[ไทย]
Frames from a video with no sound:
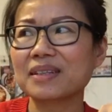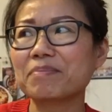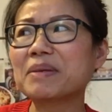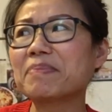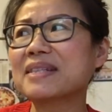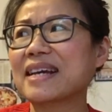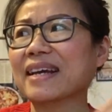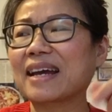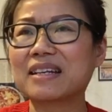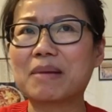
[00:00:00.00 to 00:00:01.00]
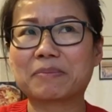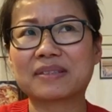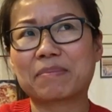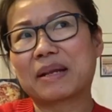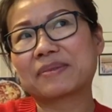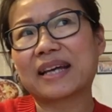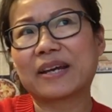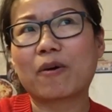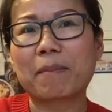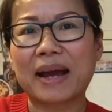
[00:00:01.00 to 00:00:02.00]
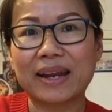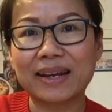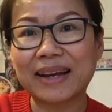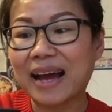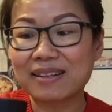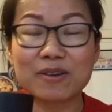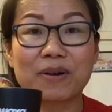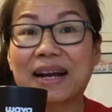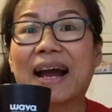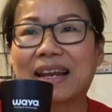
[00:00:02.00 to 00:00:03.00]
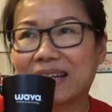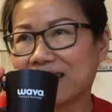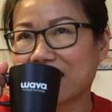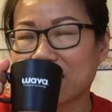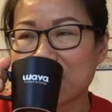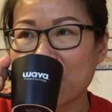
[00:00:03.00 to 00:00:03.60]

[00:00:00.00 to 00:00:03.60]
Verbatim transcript: มันเป็นแจกันที่แบบสำหรับใส่ดอกไม้ได้ก้านสองก้านอะไรเงี้ย